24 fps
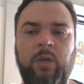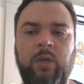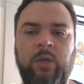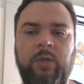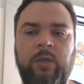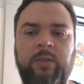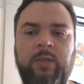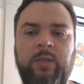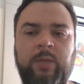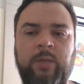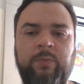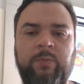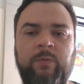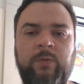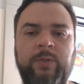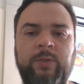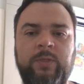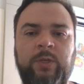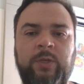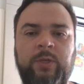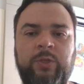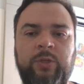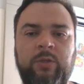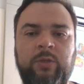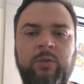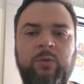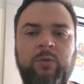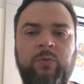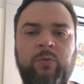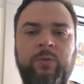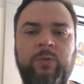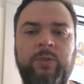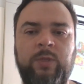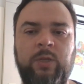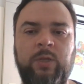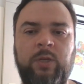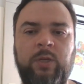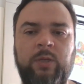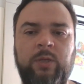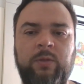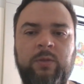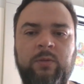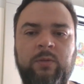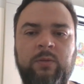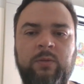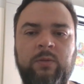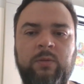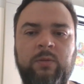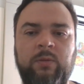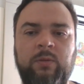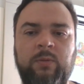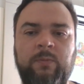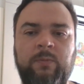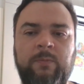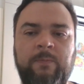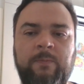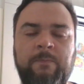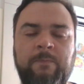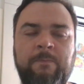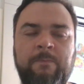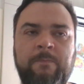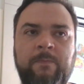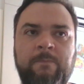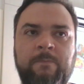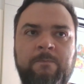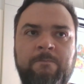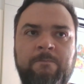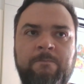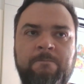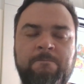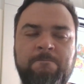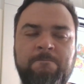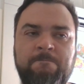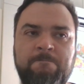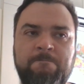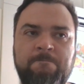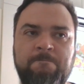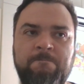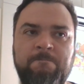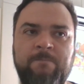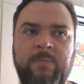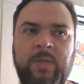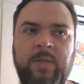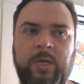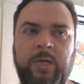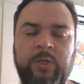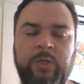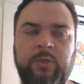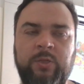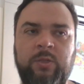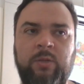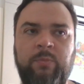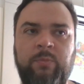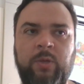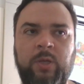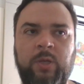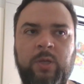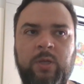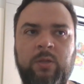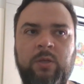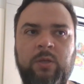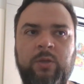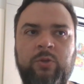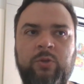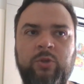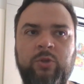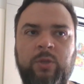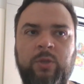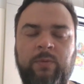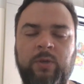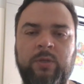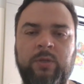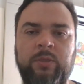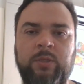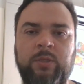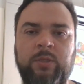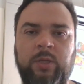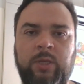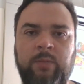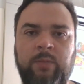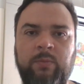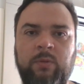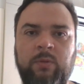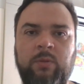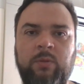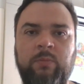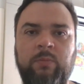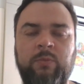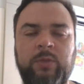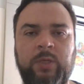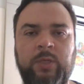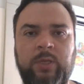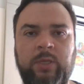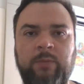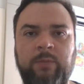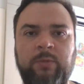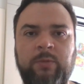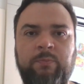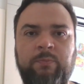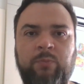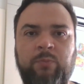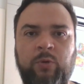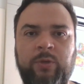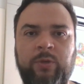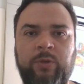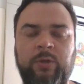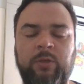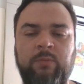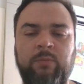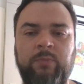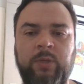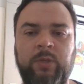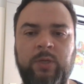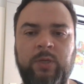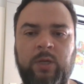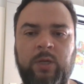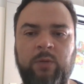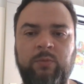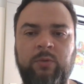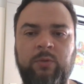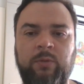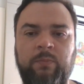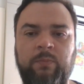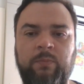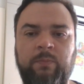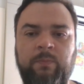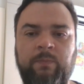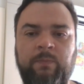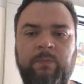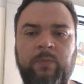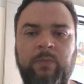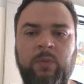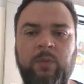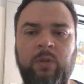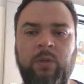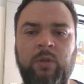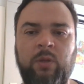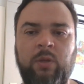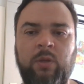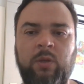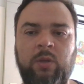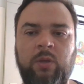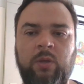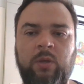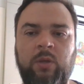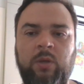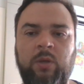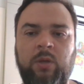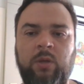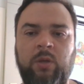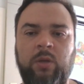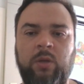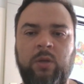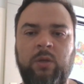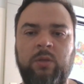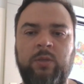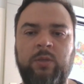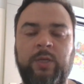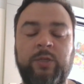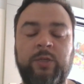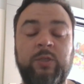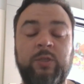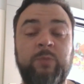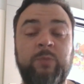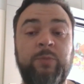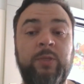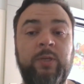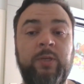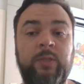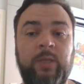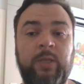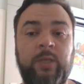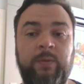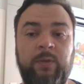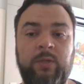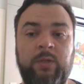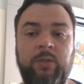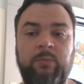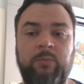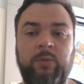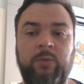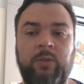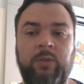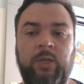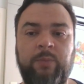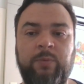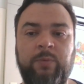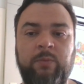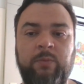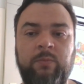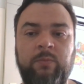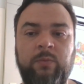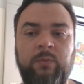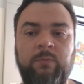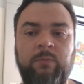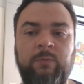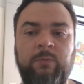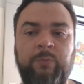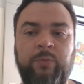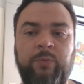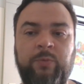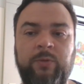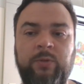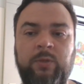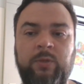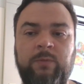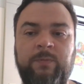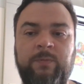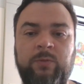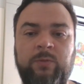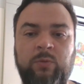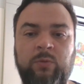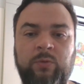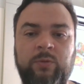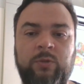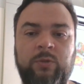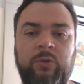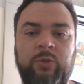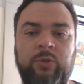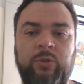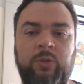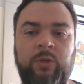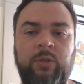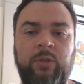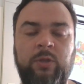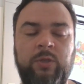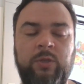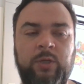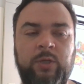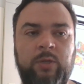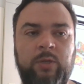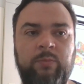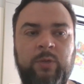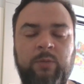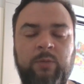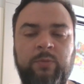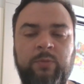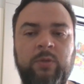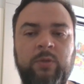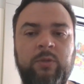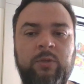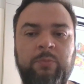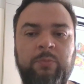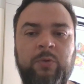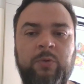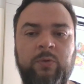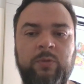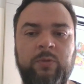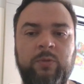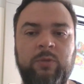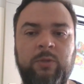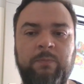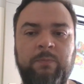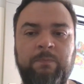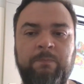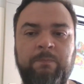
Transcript: и требовали значительных усилий, даже для меня, для человека с каким-то каким покерным бэкграундом. Даже с подготовительным этапом выполнить все за 4 недели мне было непросто.